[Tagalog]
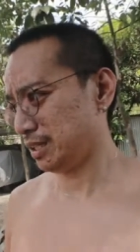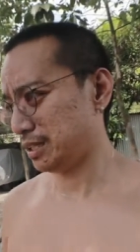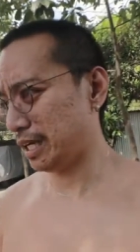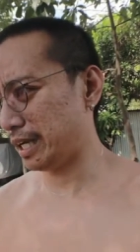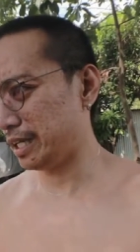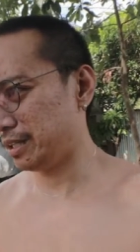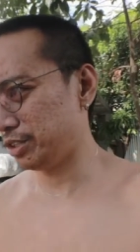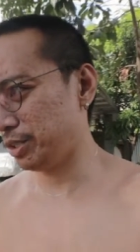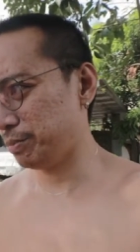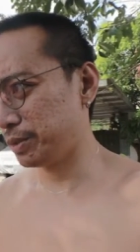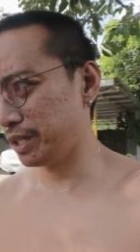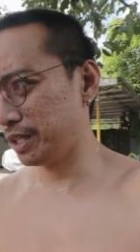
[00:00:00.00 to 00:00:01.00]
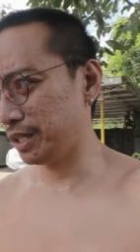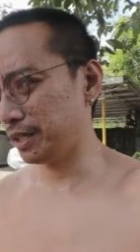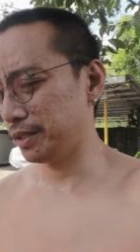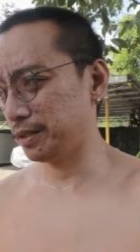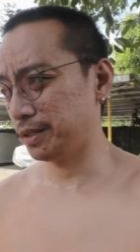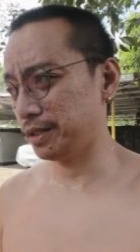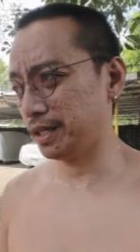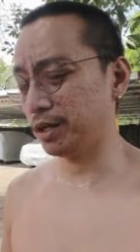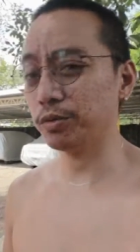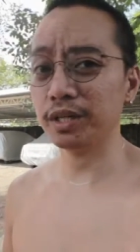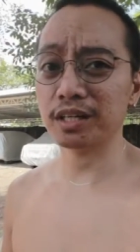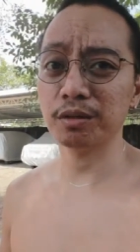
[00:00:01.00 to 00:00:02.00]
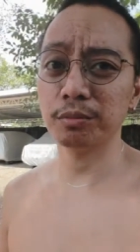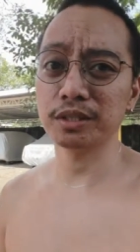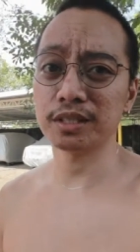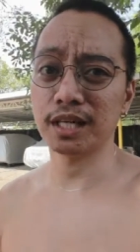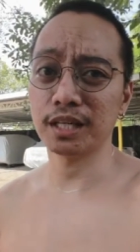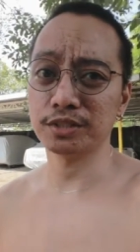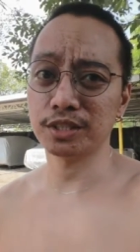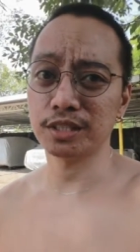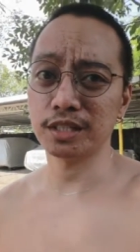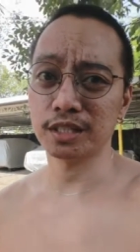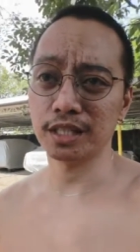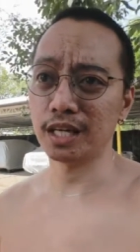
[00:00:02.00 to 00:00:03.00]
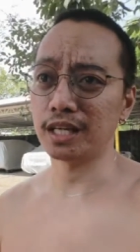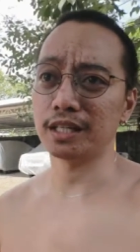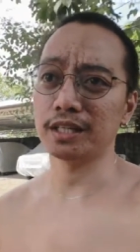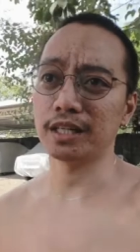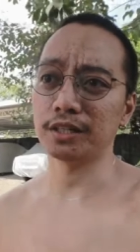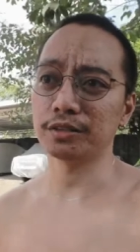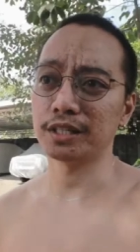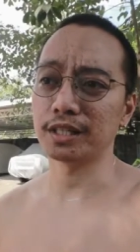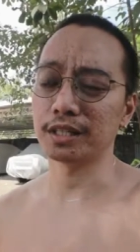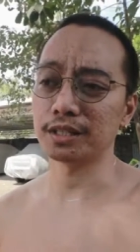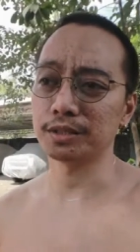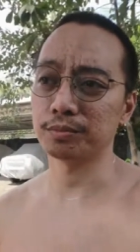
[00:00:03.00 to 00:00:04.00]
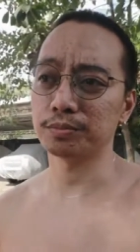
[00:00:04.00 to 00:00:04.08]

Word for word: Dahil syempre, aware naman tayo sa nangyayari ngayon na